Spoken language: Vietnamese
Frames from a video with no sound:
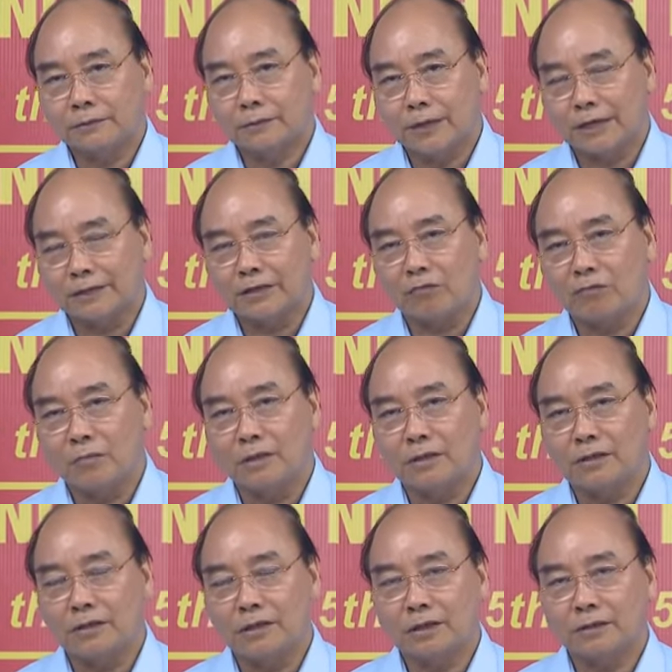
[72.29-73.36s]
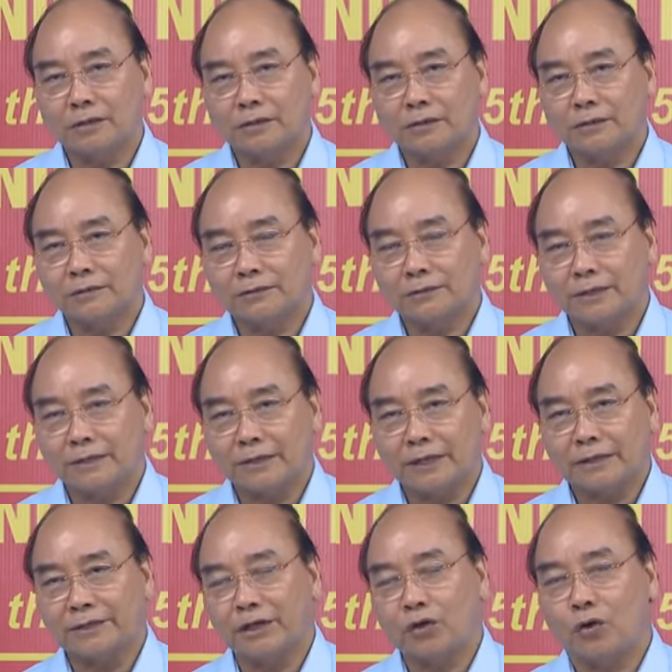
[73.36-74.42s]
đời sống bình thường chính
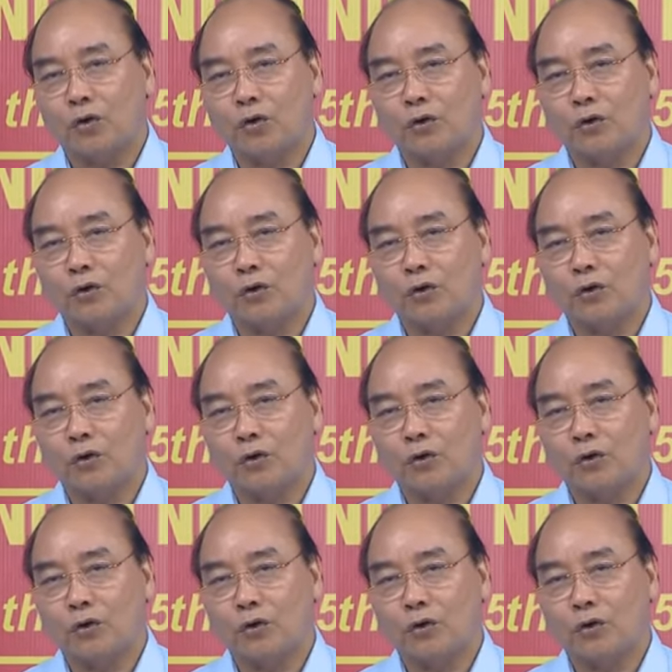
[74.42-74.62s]
sách chế độ